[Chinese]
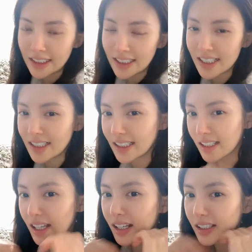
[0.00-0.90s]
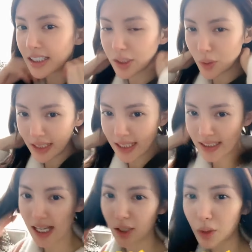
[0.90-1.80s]
在这几天呢，也希望大
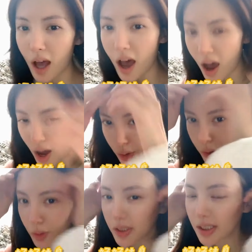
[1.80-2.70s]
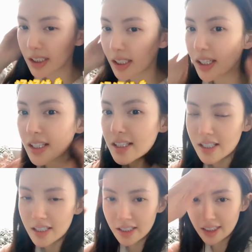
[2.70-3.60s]
家好好休息，
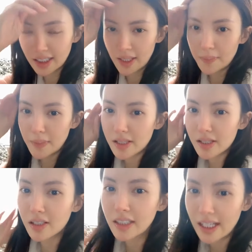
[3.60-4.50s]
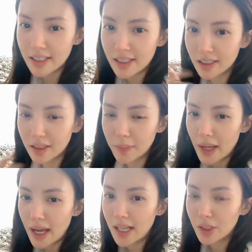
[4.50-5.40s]
趁这几天没事儿，赶紧的
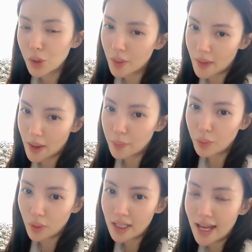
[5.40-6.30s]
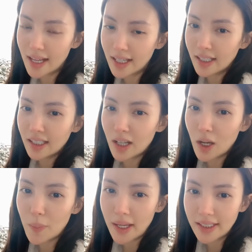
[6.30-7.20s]
把睡眠补回来。然
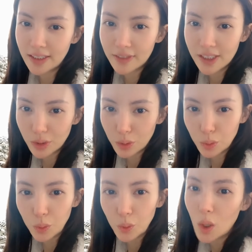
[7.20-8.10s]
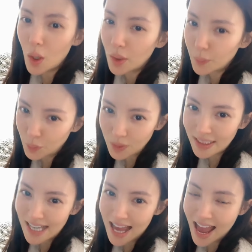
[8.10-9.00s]
后把一些维生素补
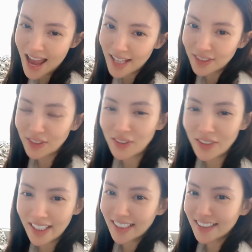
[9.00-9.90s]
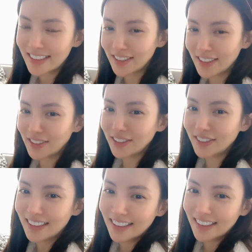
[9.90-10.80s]
起来，对，然后，